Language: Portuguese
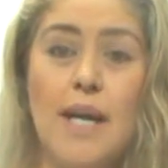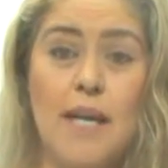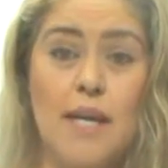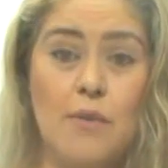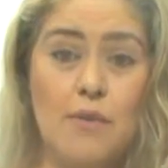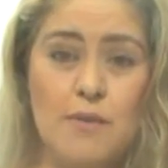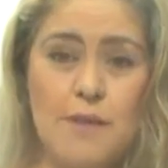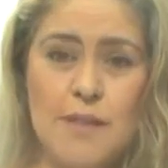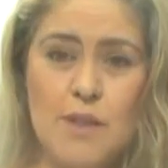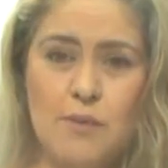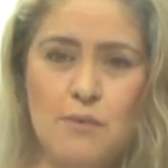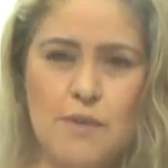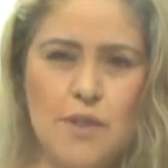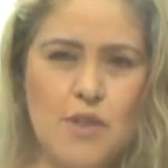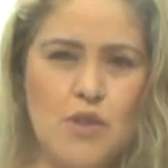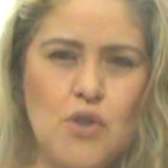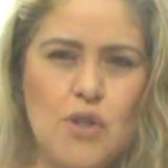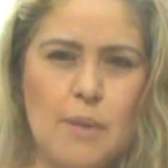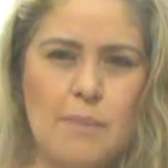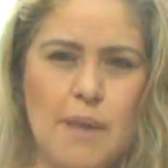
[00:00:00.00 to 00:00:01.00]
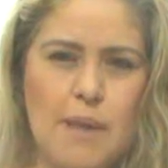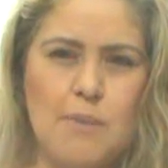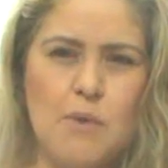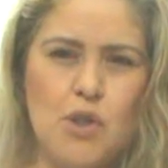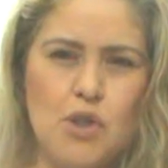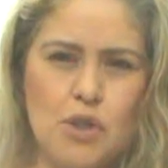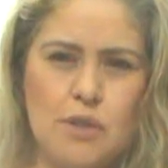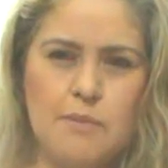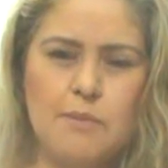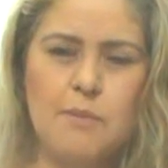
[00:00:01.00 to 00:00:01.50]
Eu vou fazer um vídeo também,
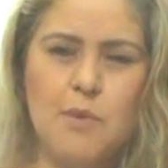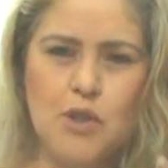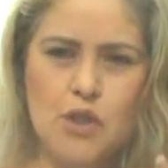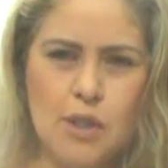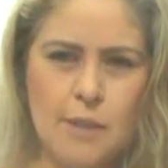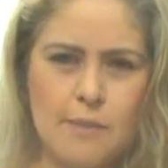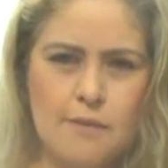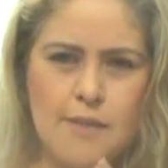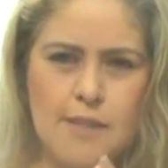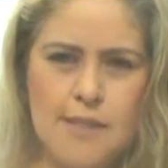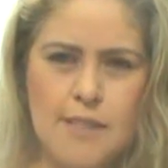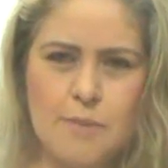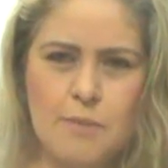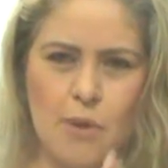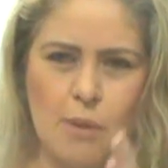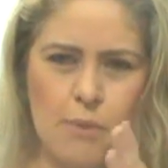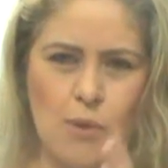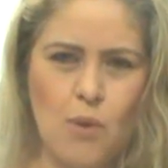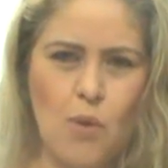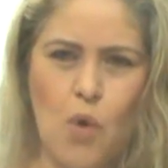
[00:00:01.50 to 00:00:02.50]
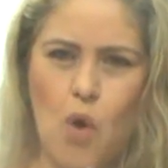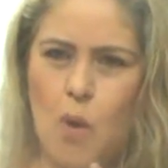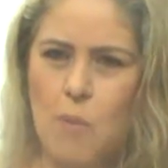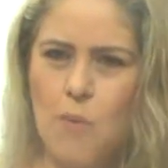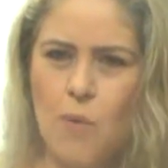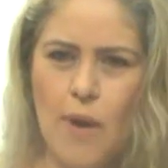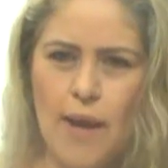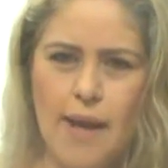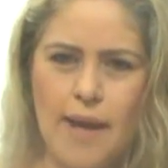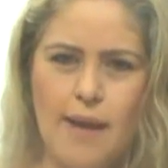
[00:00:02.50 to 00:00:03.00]
mostrar, mostrar pra vocês meu cabelo
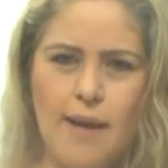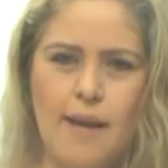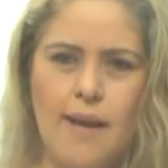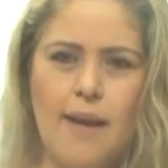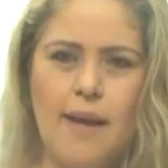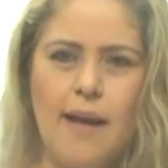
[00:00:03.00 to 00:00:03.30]
como é.